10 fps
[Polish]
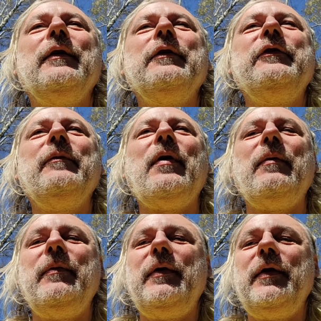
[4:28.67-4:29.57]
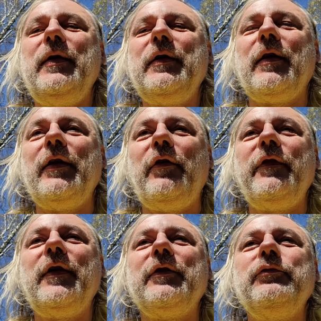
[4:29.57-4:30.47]
gdzie mamy
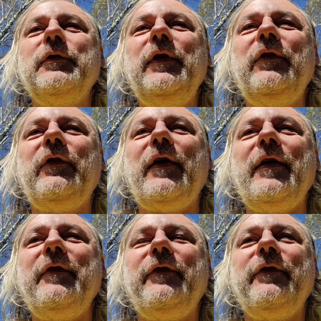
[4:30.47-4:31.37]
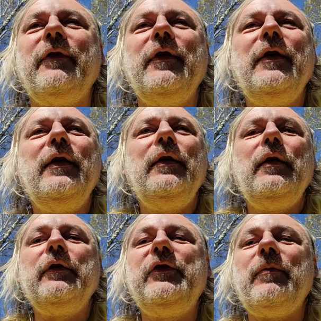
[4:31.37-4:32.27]
krajowe gatunki drzew,
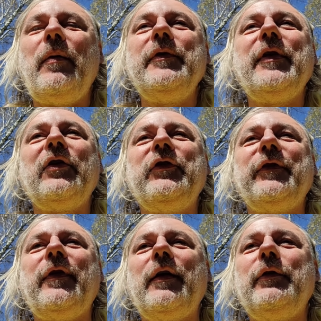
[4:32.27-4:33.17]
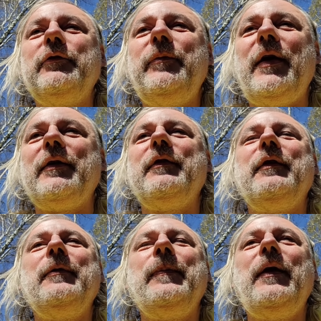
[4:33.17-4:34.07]
gdzie mamy także stare
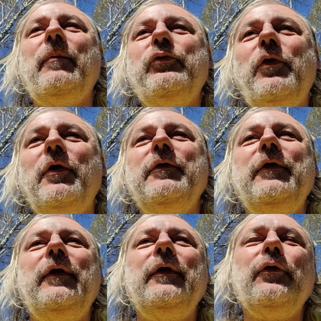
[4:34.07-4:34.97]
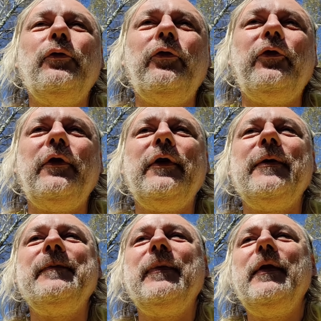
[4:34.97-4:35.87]
odmiany jabłoni,
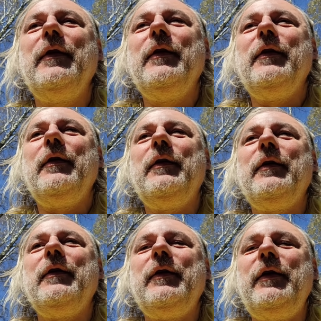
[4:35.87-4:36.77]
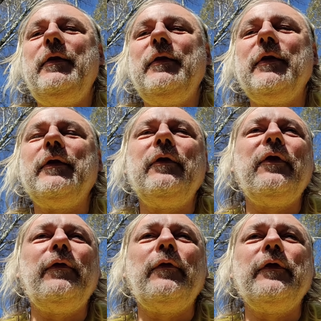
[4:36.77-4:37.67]
gruszy, E, innych
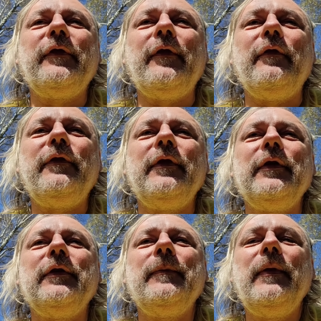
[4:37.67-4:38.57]
drzew owocowych,